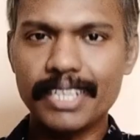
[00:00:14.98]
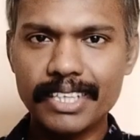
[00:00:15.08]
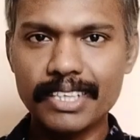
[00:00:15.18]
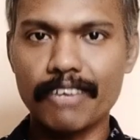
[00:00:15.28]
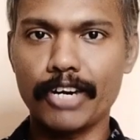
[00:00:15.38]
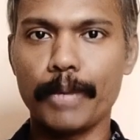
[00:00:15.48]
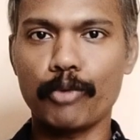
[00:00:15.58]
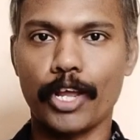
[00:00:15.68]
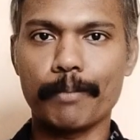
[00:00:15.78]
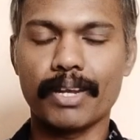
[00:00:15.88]
இந்த
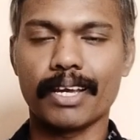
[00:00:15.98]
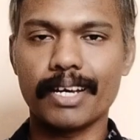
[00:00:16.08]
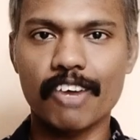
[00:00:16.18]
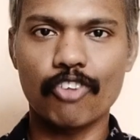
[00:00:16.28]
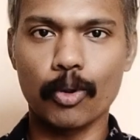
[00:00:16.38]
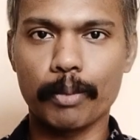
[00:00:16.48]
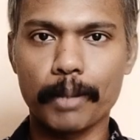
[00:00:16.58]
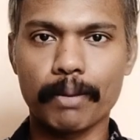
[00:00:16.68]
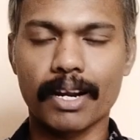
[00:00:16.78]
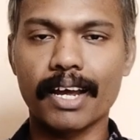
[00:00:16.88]
வழிமுறையும் நீங்கள் ஃபாலோ
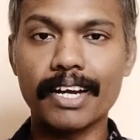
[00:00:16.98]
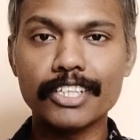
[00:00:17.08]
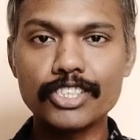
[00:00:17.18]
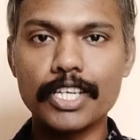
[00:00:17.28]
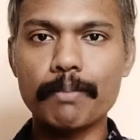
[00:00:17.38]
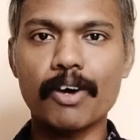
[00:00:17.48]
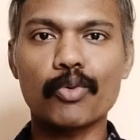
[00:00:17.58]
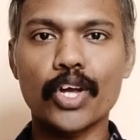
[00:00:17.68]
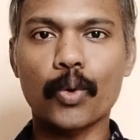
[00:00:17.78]
பண்ணி பாருங்கள் நிச்சயமாக உங்களுடைய